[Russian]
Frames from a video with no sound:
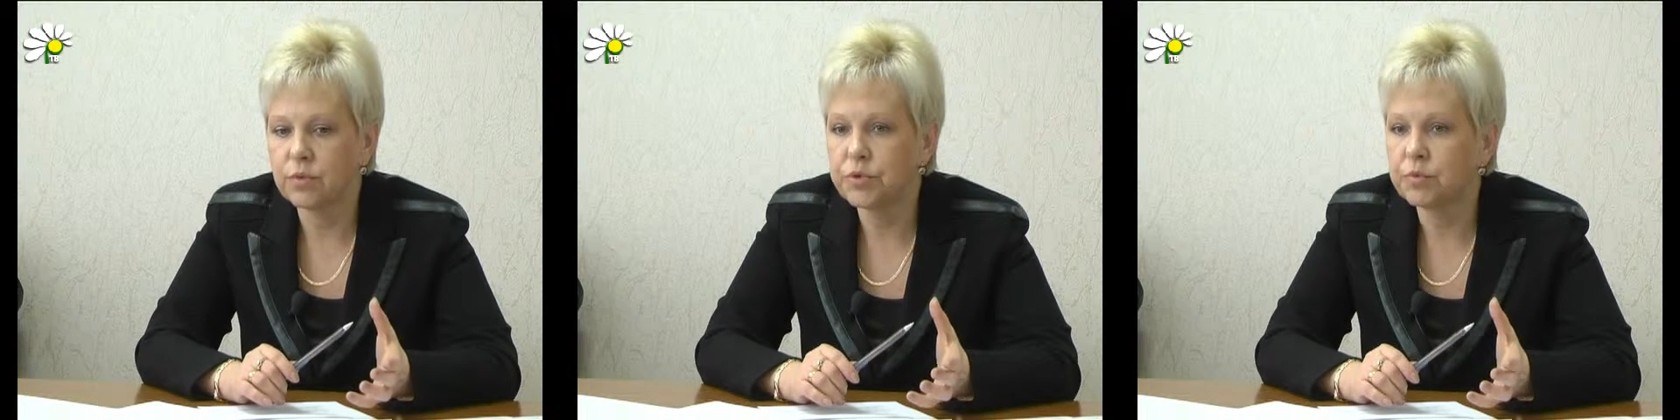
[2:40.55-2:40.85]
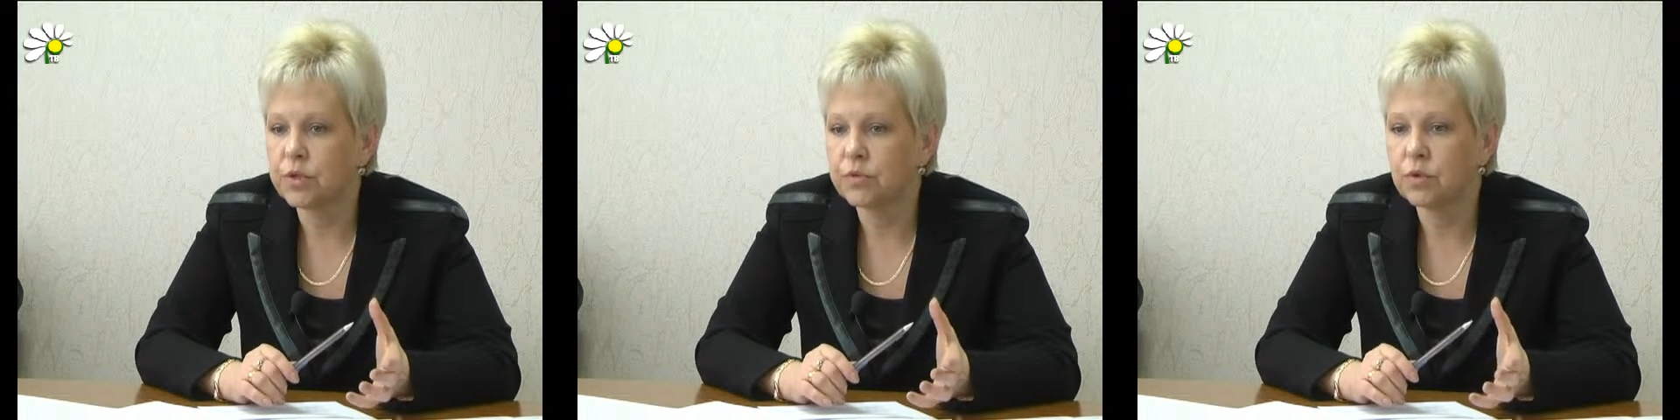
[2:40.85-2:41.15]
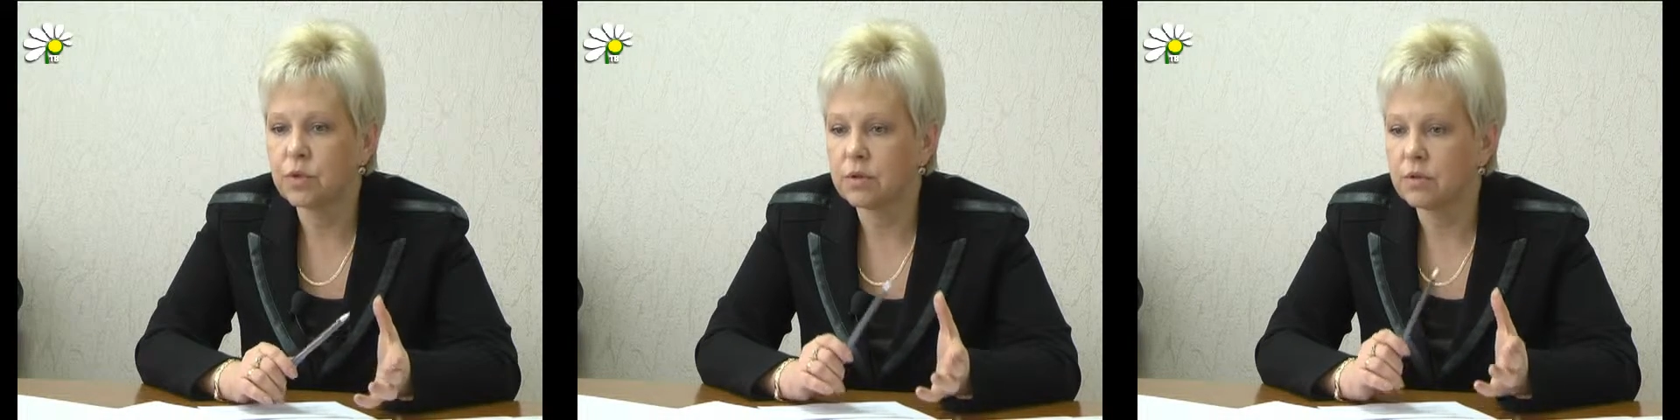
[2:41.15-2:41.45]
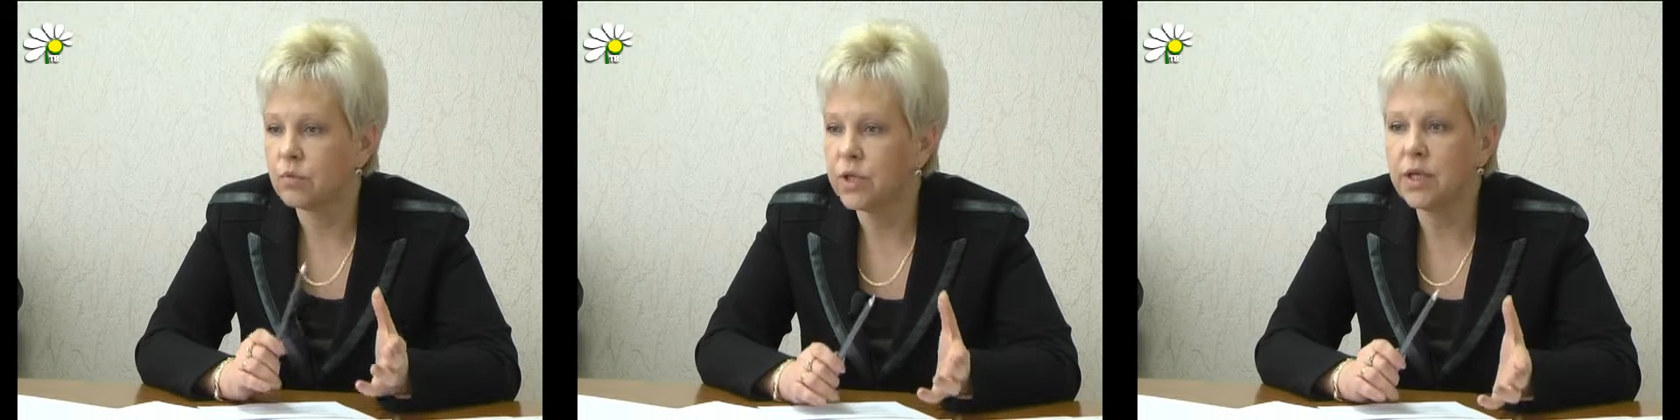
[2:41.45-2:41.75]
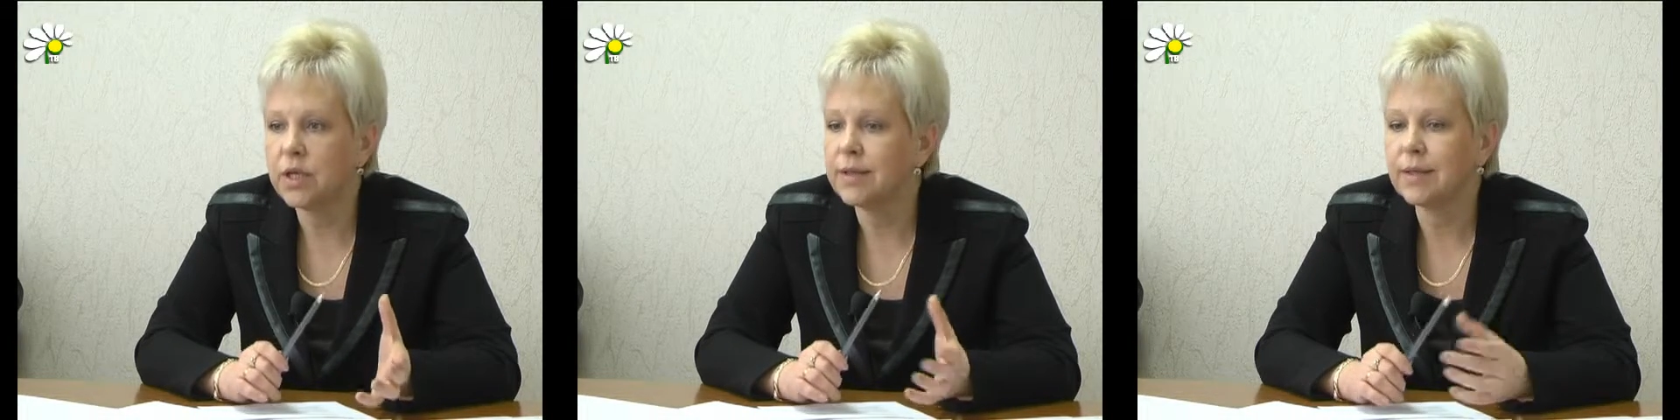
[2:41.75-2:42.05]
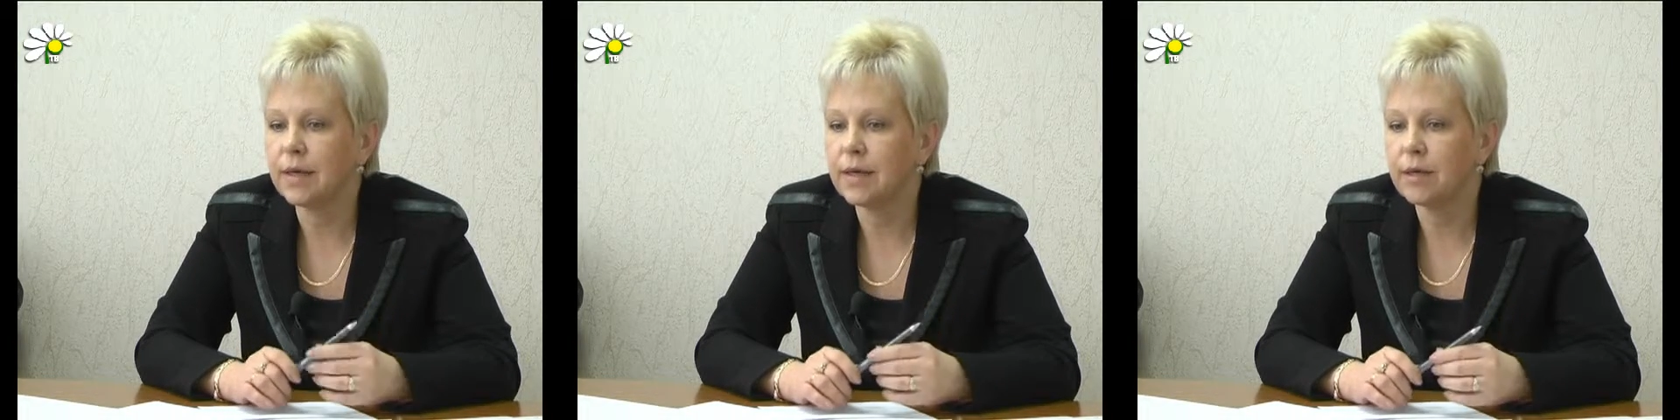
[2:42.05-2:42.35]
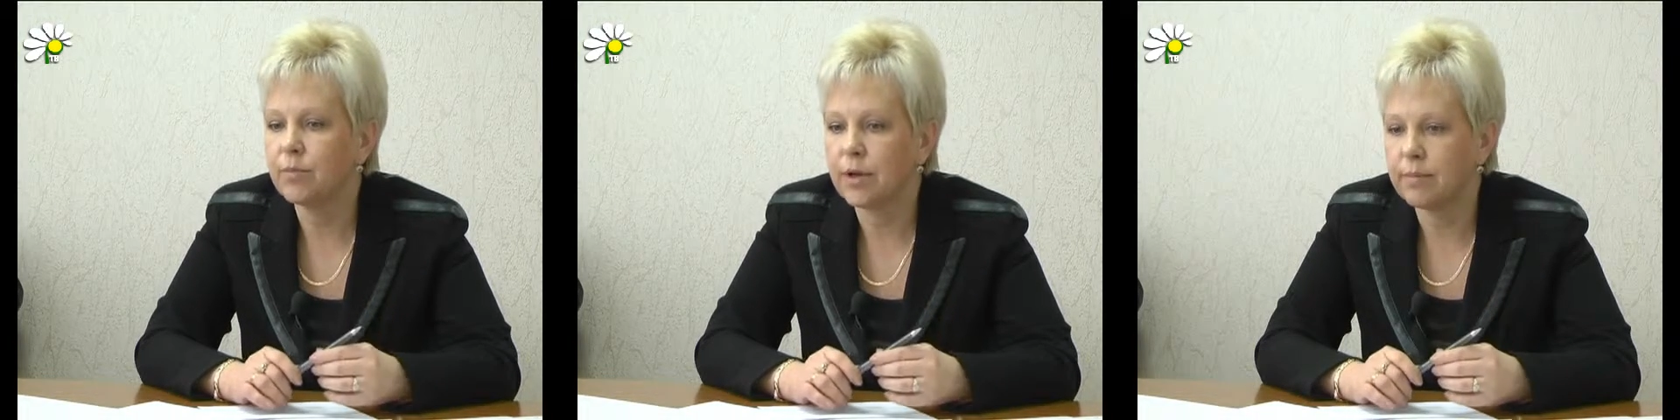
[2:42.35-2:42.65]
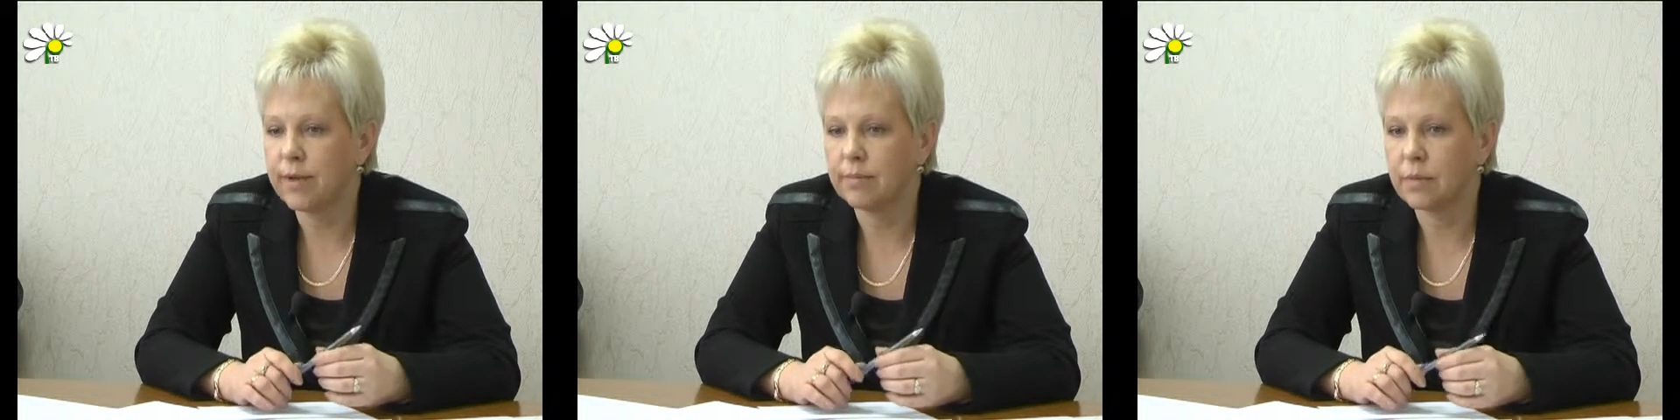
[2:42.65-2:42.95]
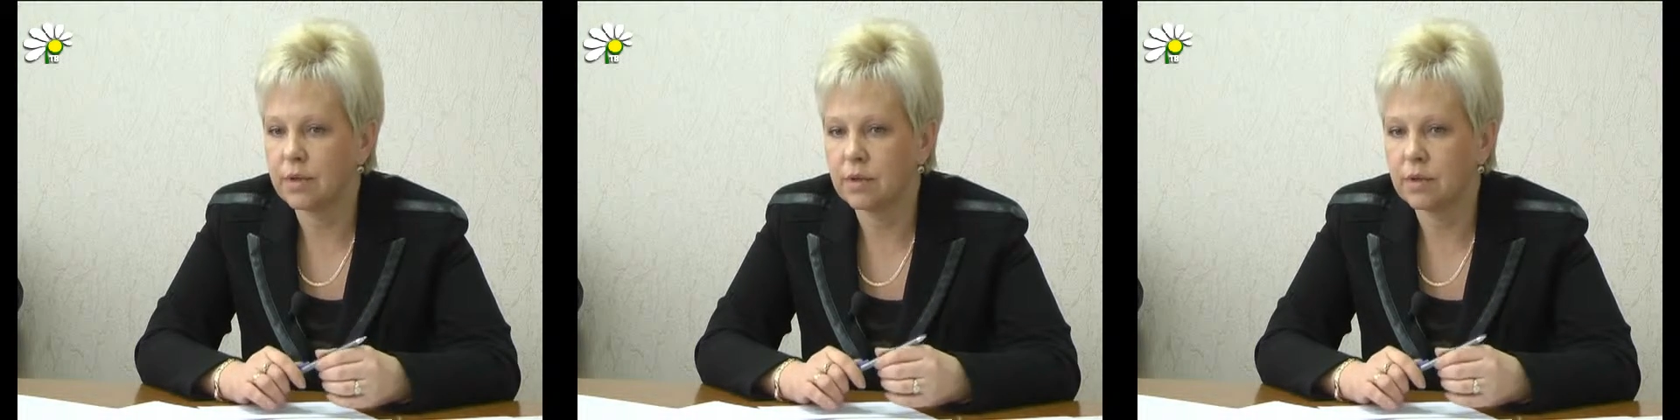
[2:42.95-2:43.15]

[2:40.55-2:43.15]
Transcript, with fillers: в общем-то, вот у меня нет никаких проблем